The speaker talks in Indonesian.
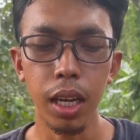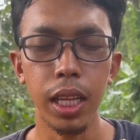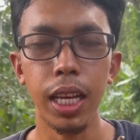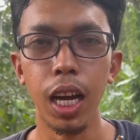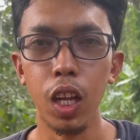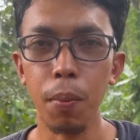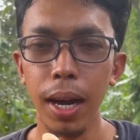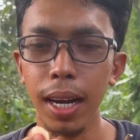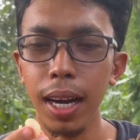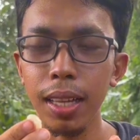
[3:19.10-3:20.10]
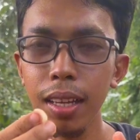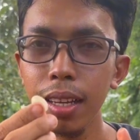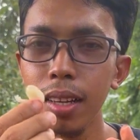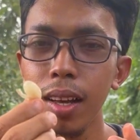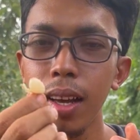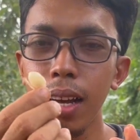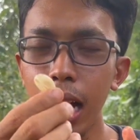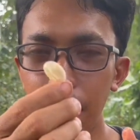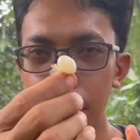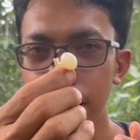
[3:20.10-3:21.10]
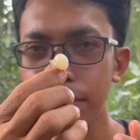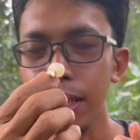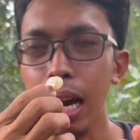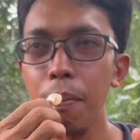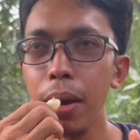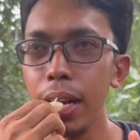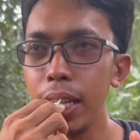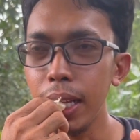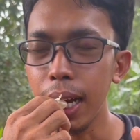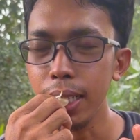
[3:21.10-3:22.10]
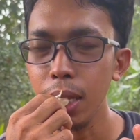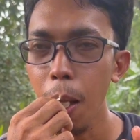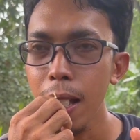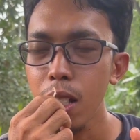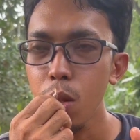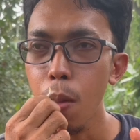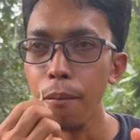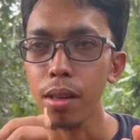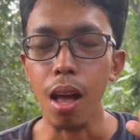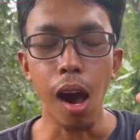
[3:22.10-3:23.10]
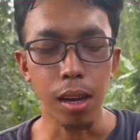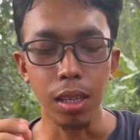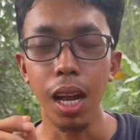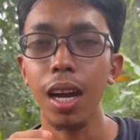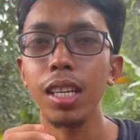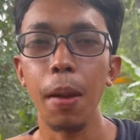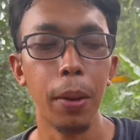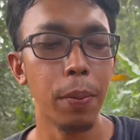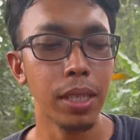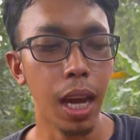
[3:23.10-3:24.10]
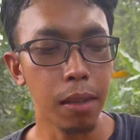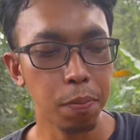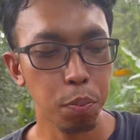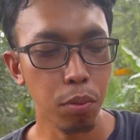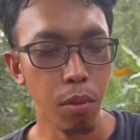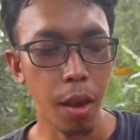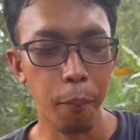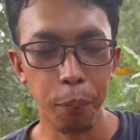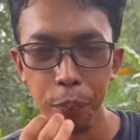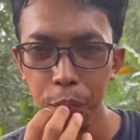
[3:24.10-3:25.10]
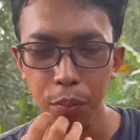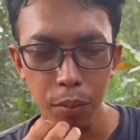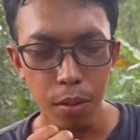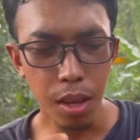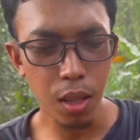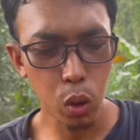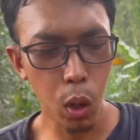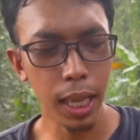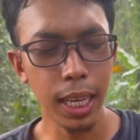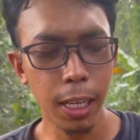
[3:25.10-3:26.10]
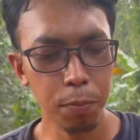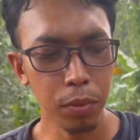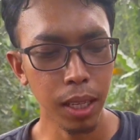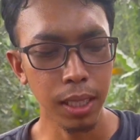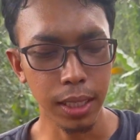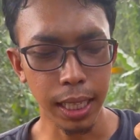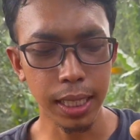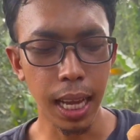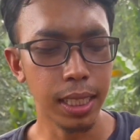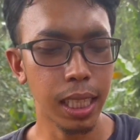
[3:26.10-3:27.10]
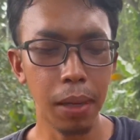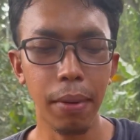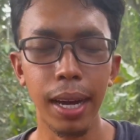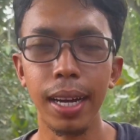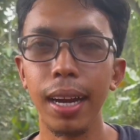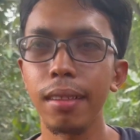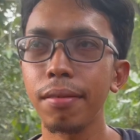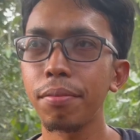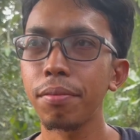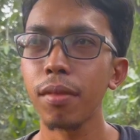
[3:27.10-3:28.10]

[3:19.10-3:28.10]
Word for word: Ini kalau makan apa? ini ya guys. Jangan sampai pecah. Soalnya sensasi makan